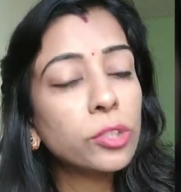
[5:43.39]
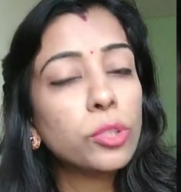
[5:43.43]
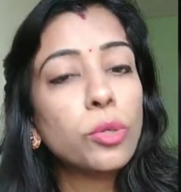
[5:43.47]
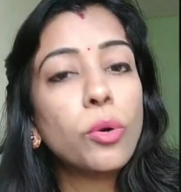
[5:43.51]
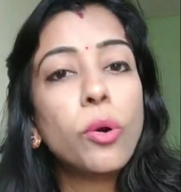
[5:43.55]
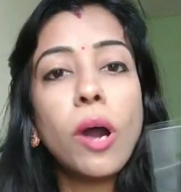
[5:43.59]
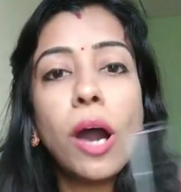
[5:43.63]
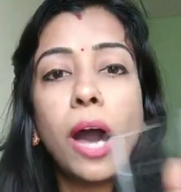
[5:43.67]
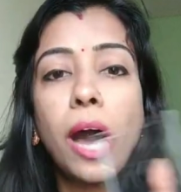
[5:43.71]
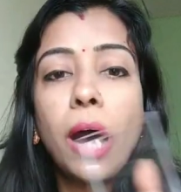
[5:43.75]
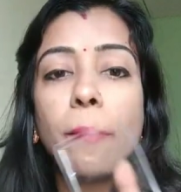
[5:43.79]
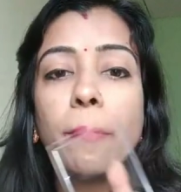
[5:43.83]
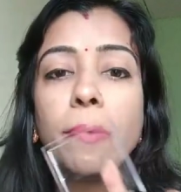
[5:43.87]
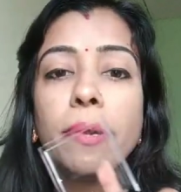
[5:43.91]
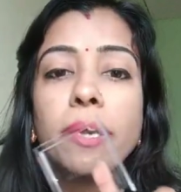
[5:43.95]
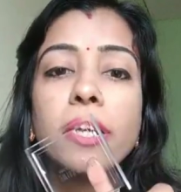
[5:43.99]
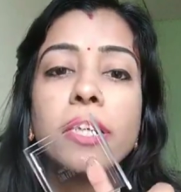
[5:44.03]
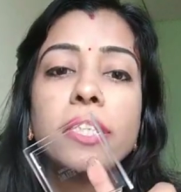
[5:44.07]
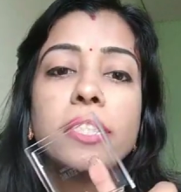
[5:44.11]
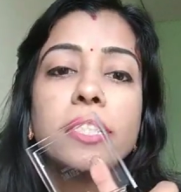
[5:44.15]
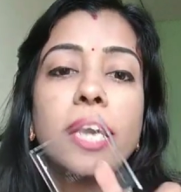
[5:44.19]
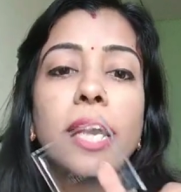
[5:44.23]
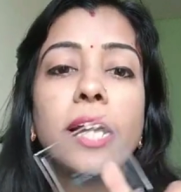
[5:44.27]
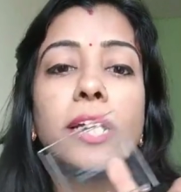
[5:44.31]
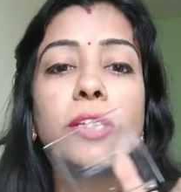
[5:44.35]
तो आप
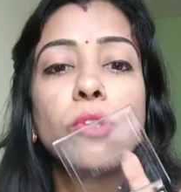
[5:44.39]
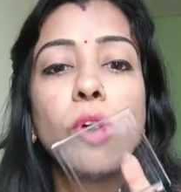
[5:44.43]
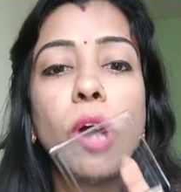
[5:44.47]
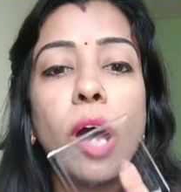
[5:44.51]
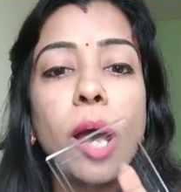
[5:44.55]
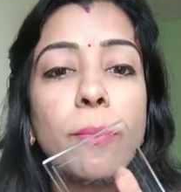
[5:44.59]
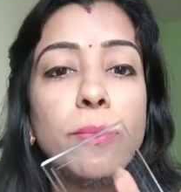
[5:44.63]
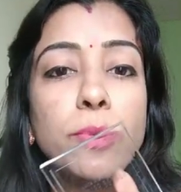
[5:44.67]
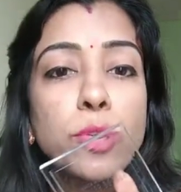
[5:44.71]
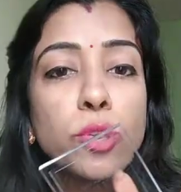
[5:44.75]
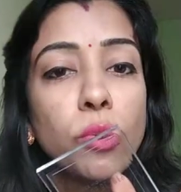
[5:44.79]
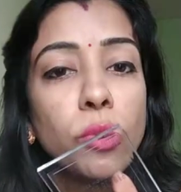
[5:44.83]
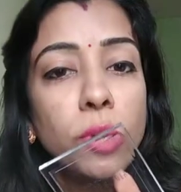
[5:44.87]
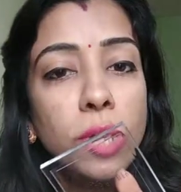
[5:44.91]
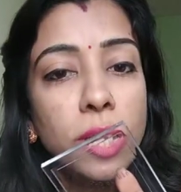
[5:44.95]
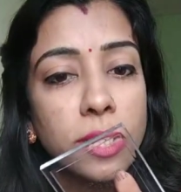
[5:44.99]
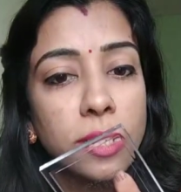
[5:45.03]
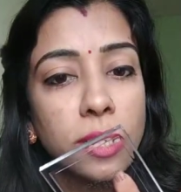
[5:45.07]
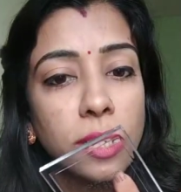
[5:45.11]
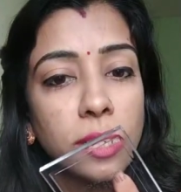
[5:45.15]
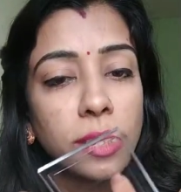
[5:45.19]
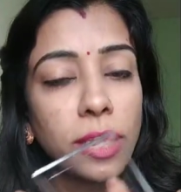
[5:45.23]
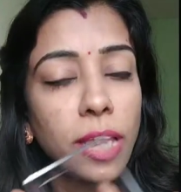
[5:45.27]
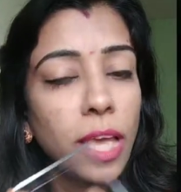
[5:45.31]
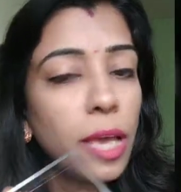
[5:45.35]
अगर चाहें तो आप इसको ले
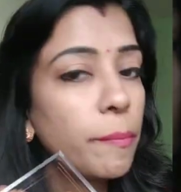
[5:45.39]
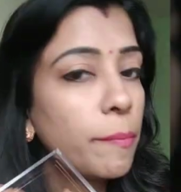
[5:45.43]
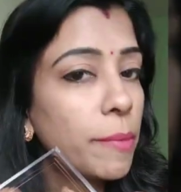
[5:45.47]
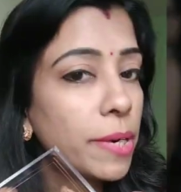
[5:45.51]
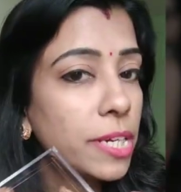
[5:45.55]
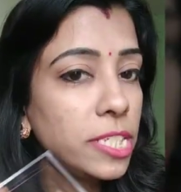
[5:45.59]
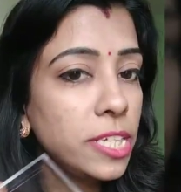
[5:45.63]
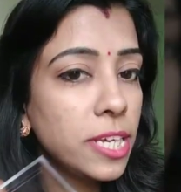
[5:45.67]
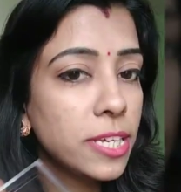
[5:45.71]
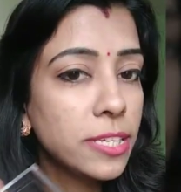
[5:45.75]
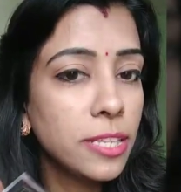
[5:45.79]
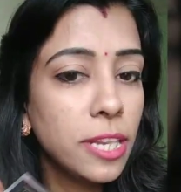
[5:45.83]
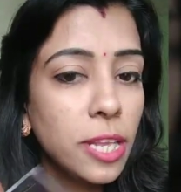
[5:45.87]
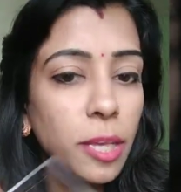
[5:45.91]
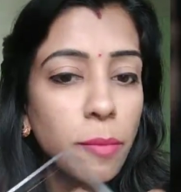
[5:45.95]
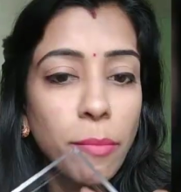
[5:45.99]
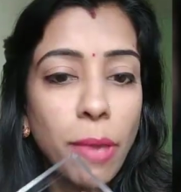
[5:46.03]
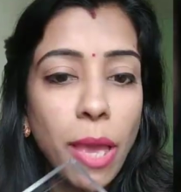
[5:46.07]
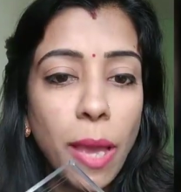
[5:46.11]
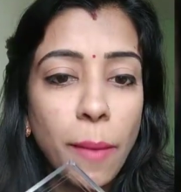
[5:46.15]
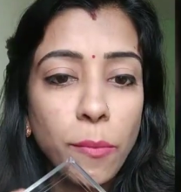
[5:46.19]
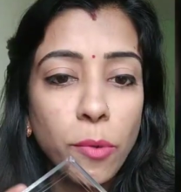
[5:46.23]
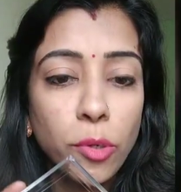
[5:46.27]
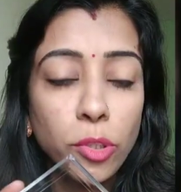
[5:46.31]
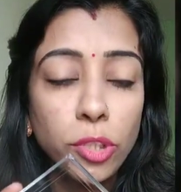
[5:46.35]
सकते हैं परचेज लिंक
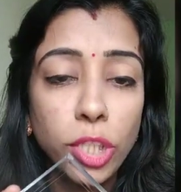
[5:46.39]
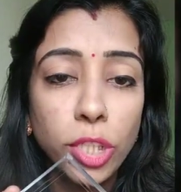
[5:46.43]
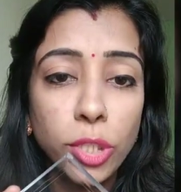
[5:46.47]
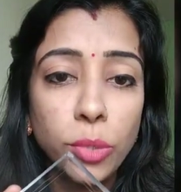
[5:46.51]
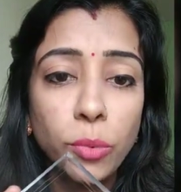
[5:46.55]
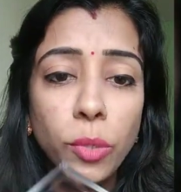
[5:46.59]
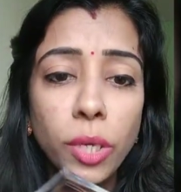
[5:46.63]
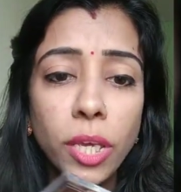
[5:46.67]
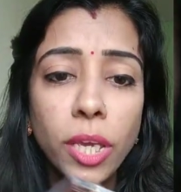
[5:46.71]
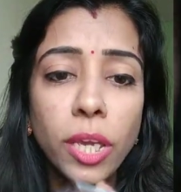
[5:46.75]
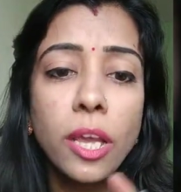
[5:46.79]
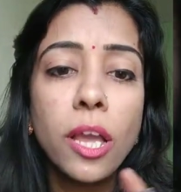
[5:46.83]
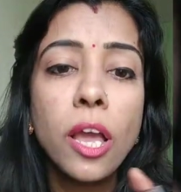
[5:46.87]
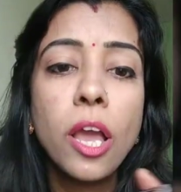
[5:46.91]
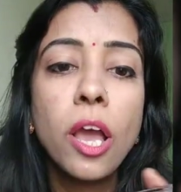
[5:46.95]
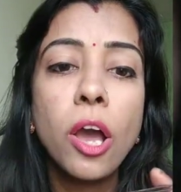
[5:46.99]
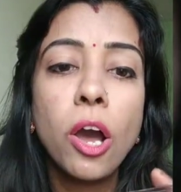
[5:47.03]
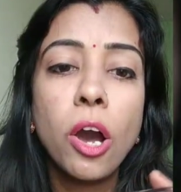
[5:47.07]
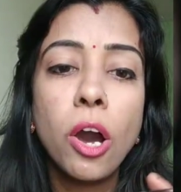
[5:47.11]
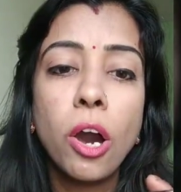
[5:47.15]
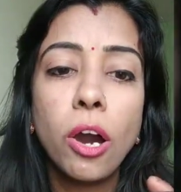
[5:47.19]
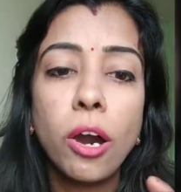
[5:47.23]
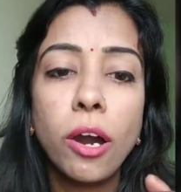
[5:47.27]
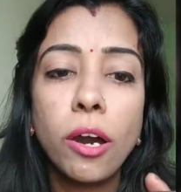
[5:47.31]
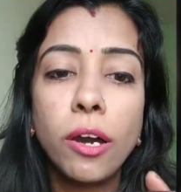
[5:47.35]
मैं आपको दे दूंगी
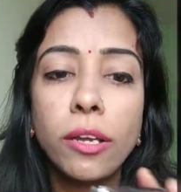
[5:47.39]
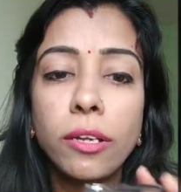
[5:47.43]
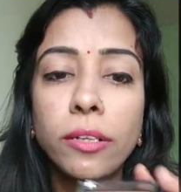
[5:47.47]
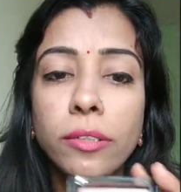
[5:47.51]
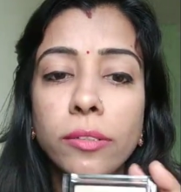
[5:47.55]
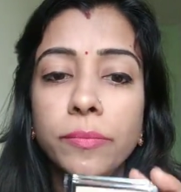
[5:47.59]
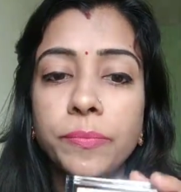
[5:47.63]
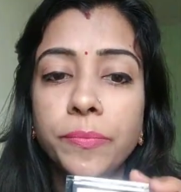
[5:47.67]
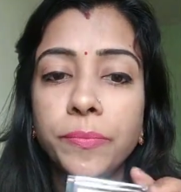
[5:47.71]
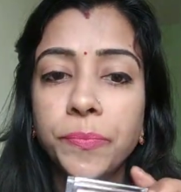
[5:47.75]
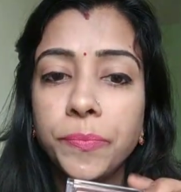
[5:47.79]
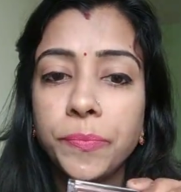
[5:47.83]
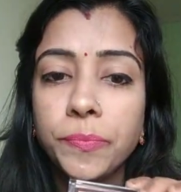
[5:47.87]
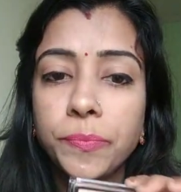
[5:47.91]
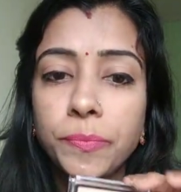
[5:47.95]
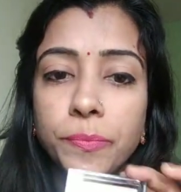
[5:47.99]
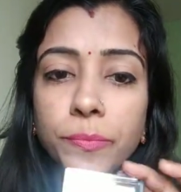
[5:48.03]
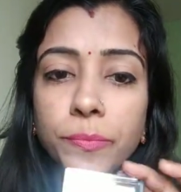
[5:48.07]
और